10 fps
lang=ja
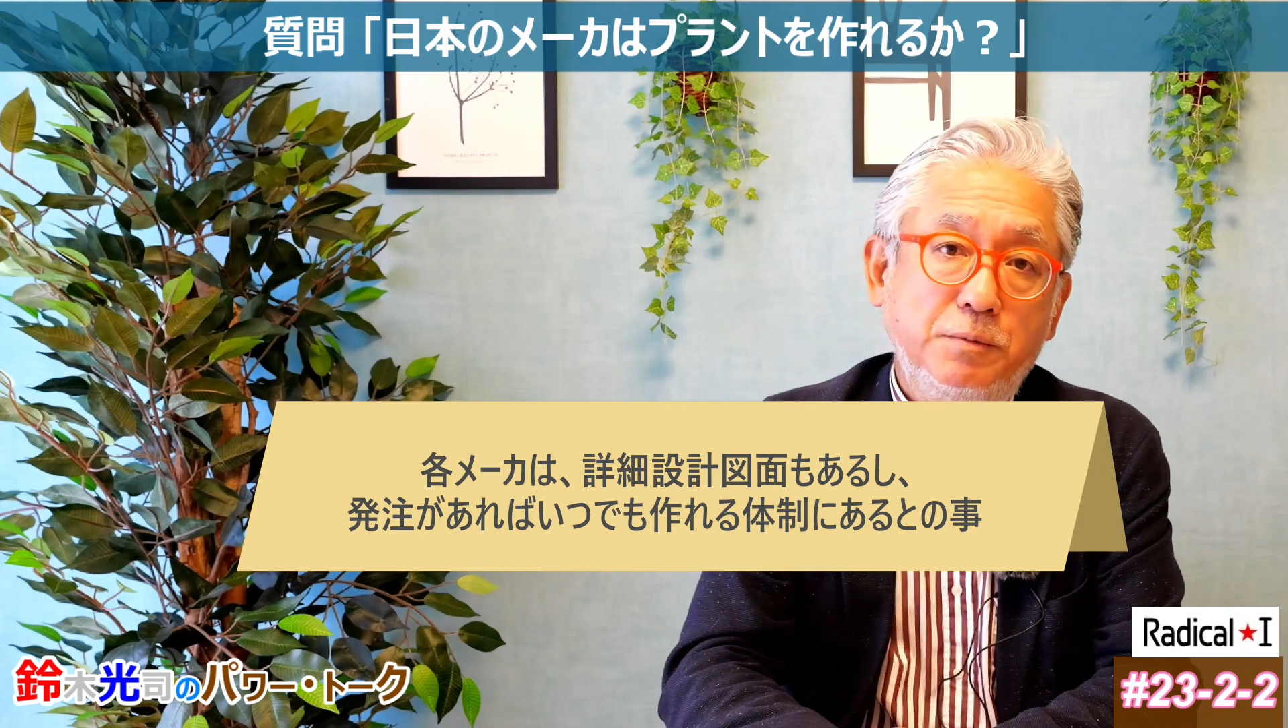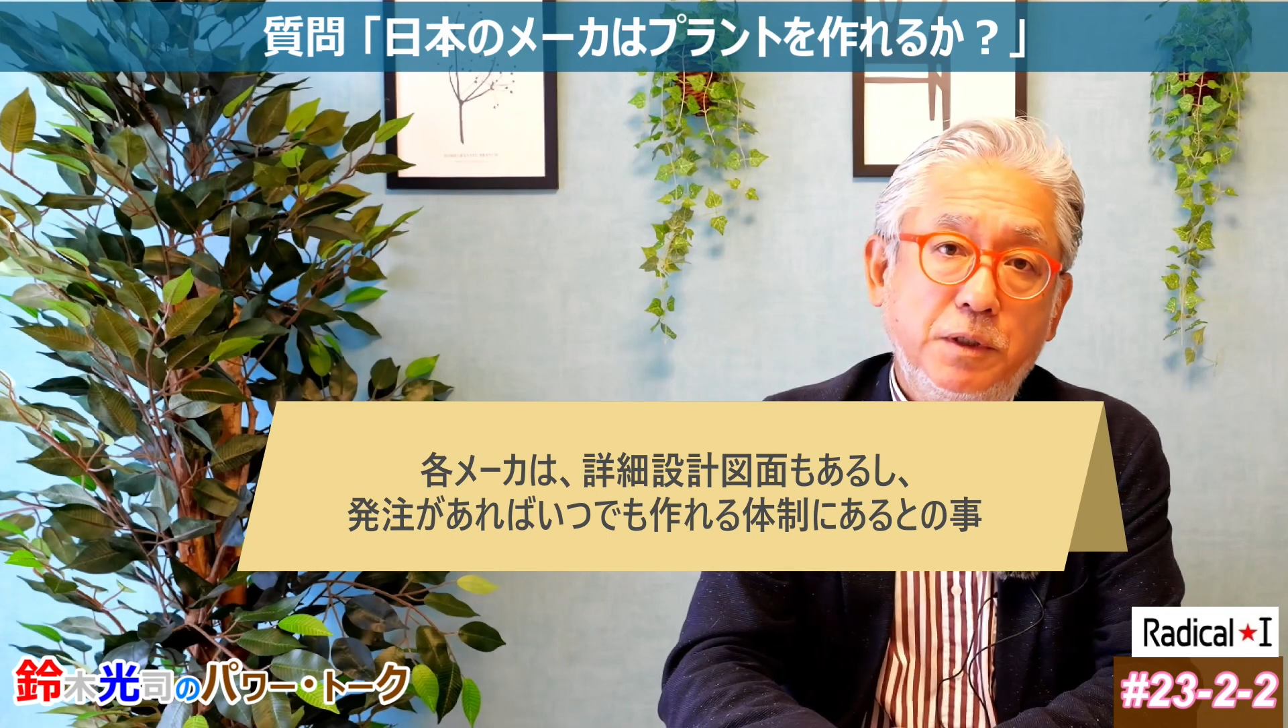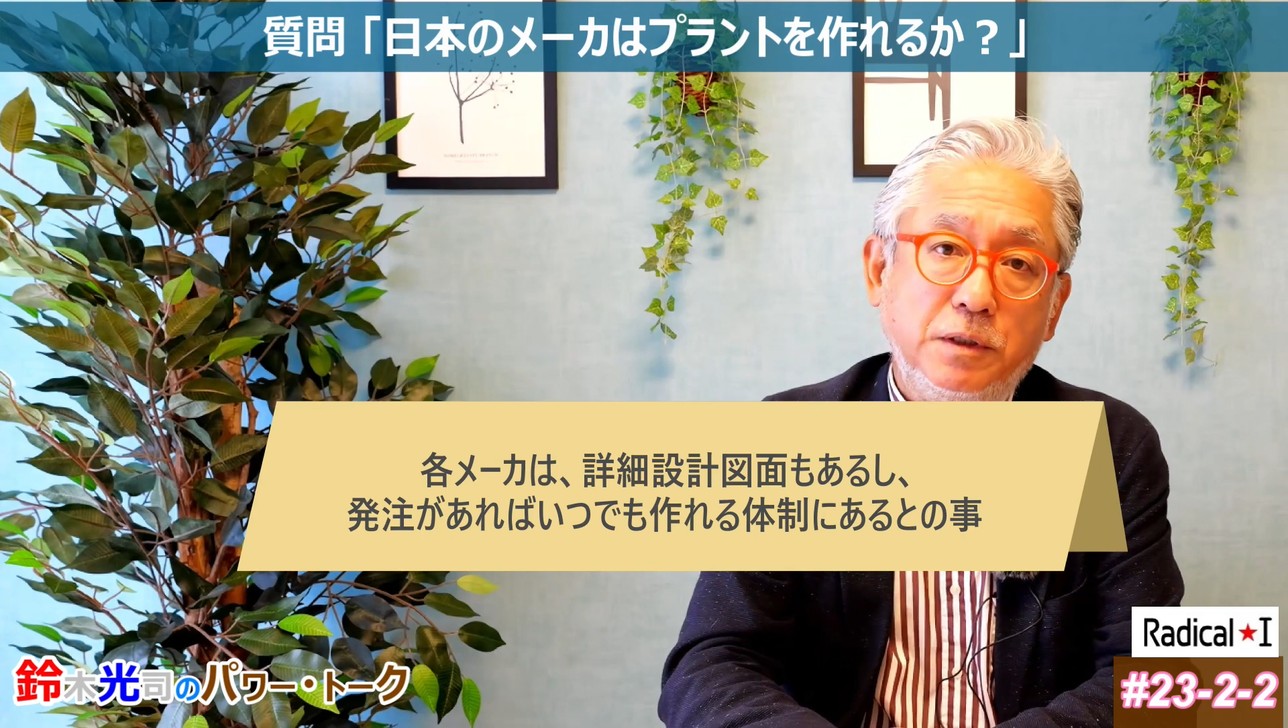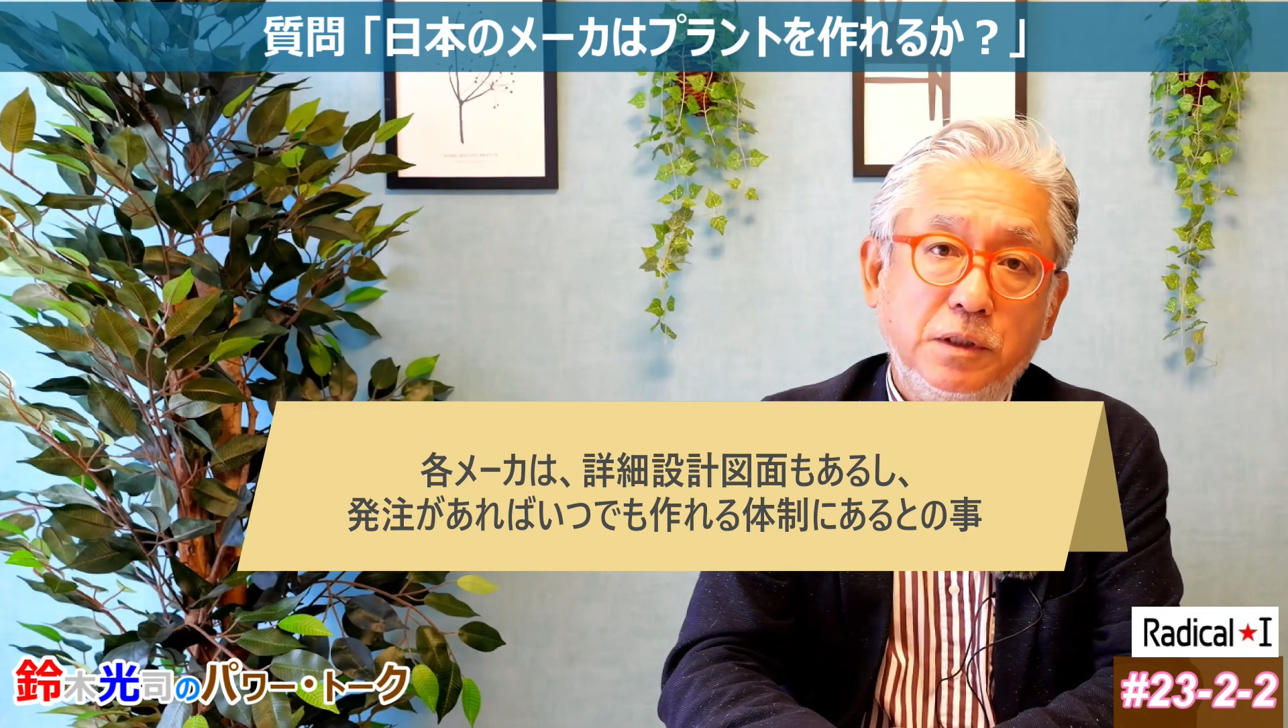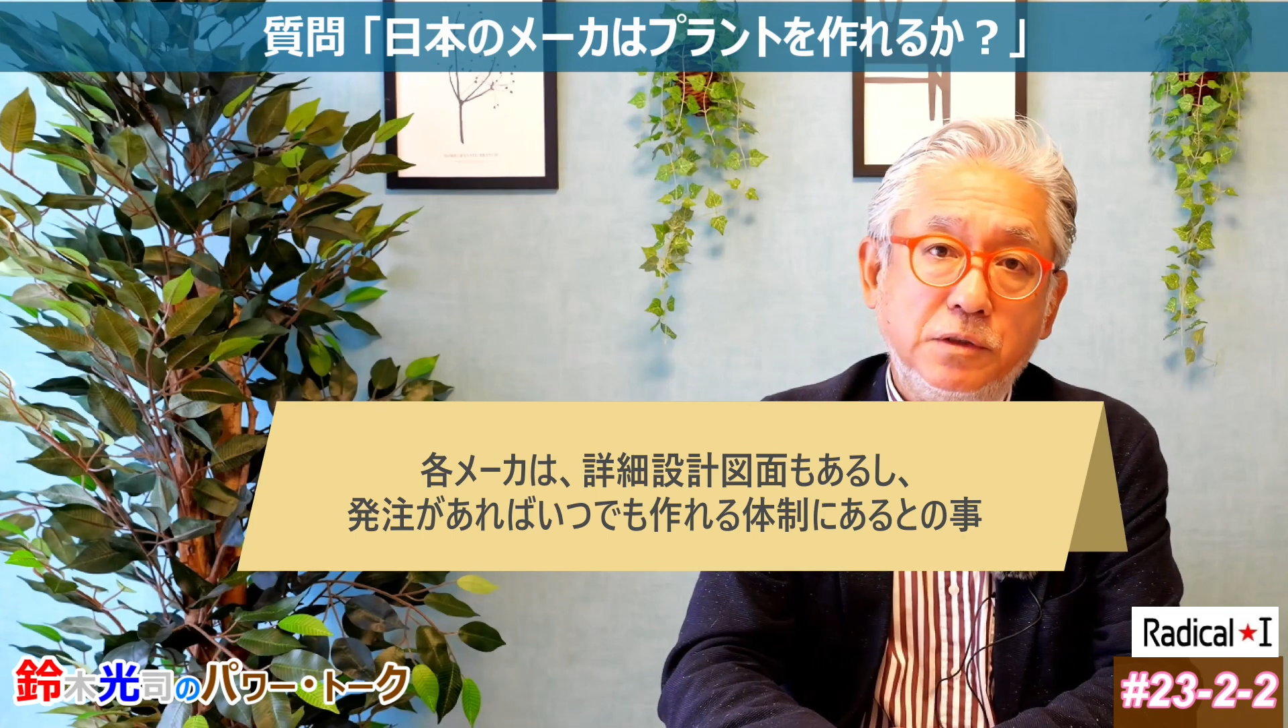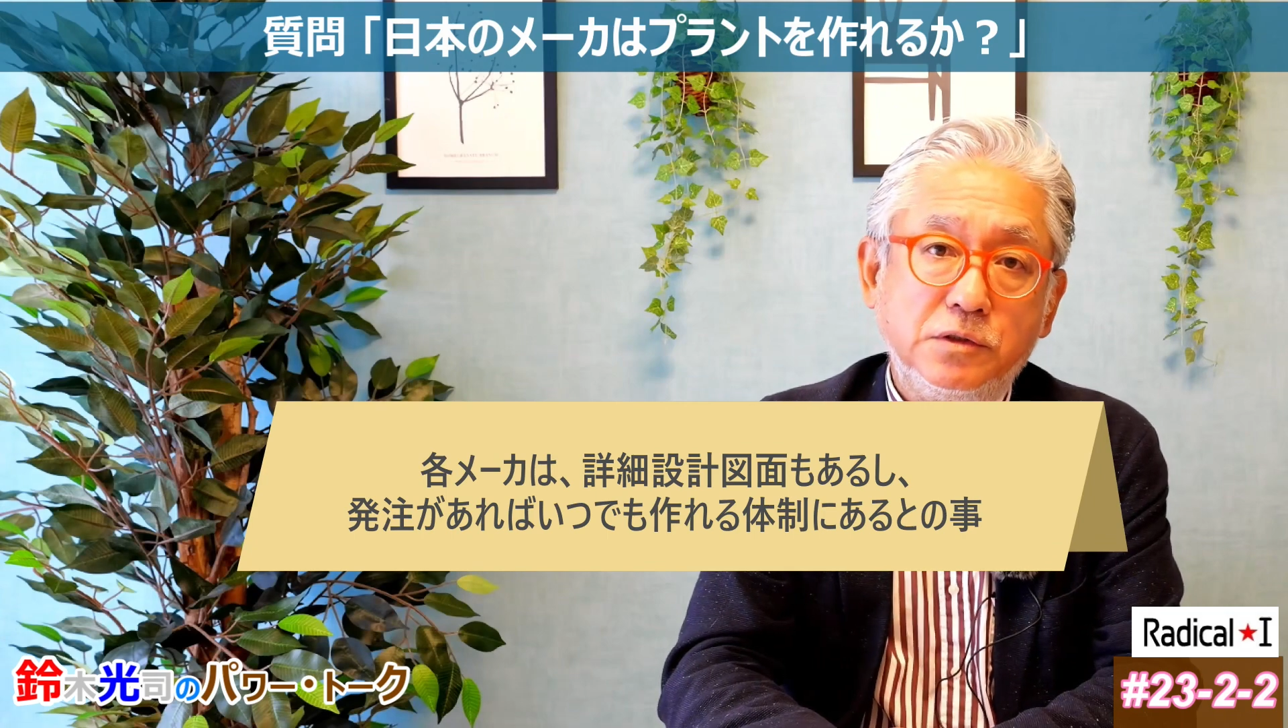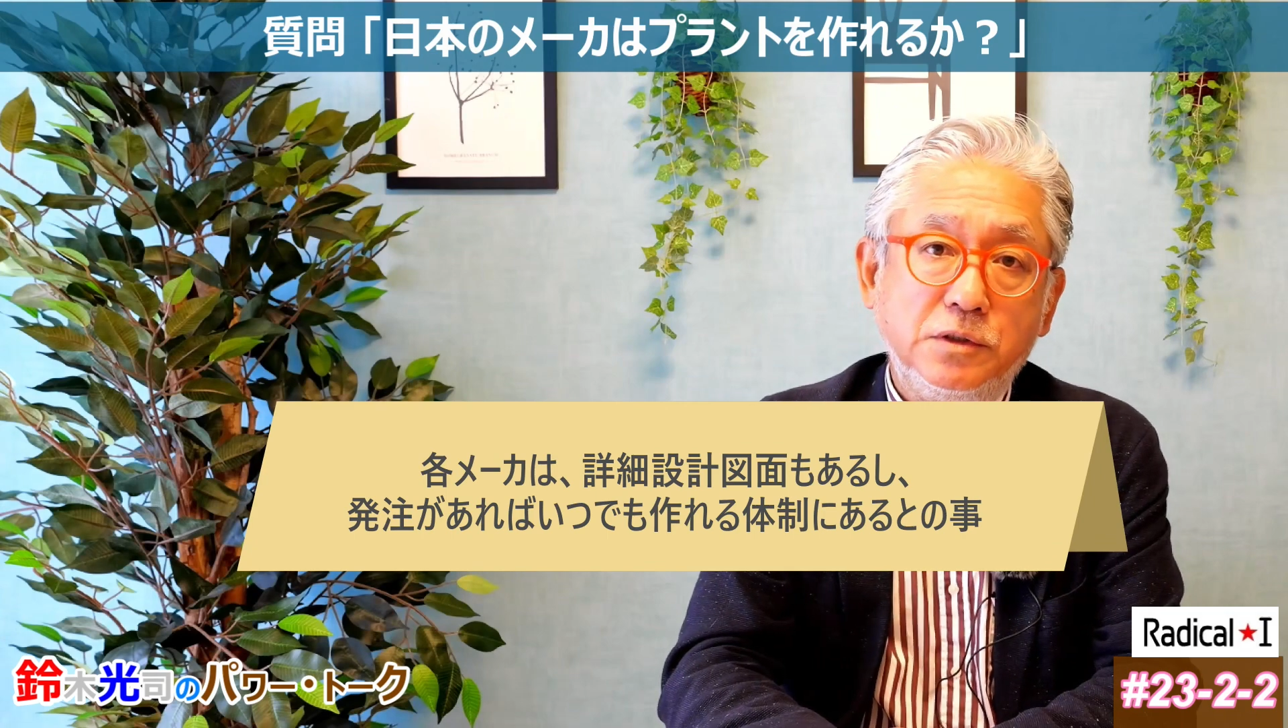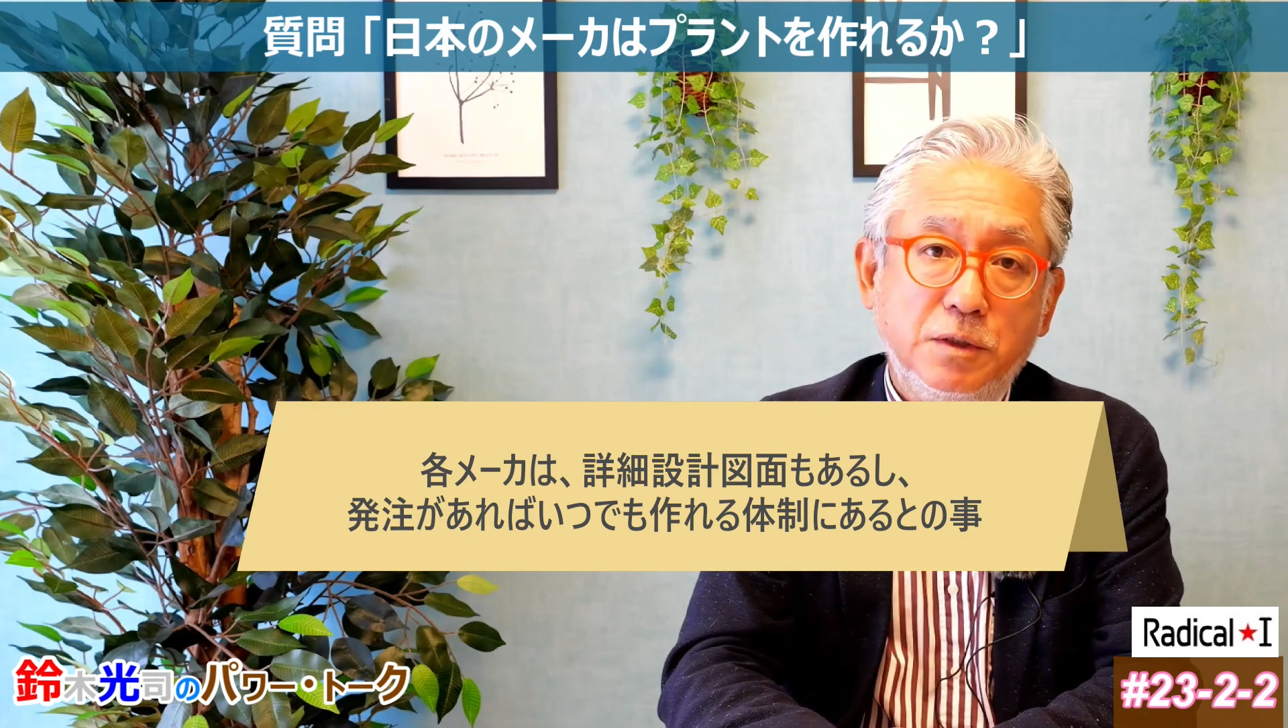ばいつ